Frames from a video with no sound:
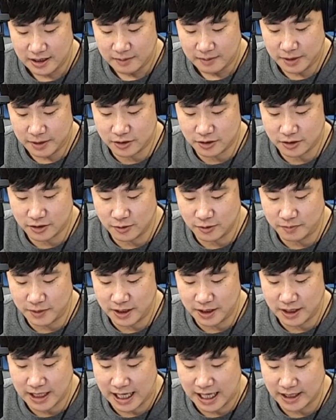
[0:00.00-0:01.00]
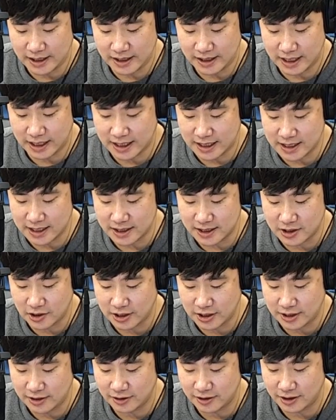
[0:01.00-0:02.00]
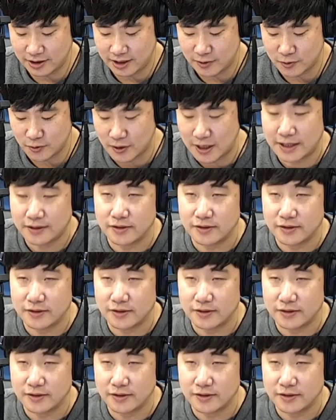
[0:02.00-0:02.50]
피추촌 PD 가는 날까지 전화 연결이 계속 안